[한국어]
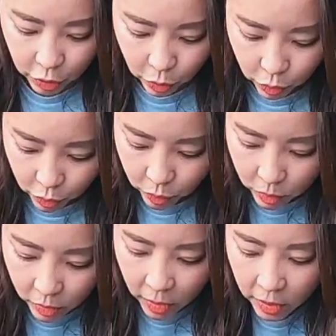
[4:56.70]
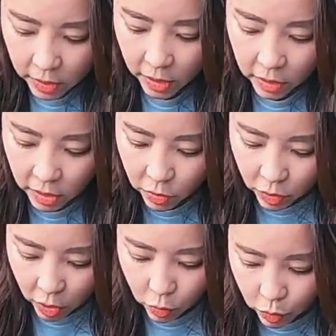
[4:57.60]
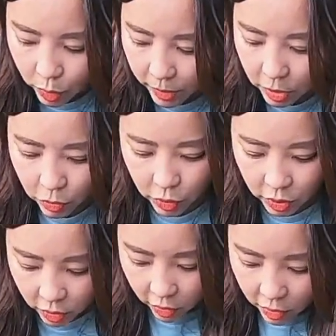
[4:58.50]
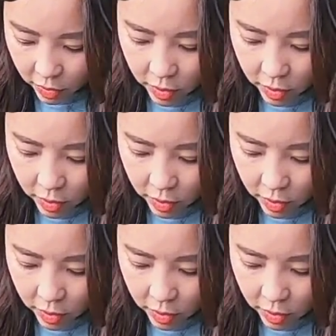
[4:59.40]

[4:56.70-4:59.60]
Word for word: 수 있고 이 상자도 따로 구입하실 수 있어요.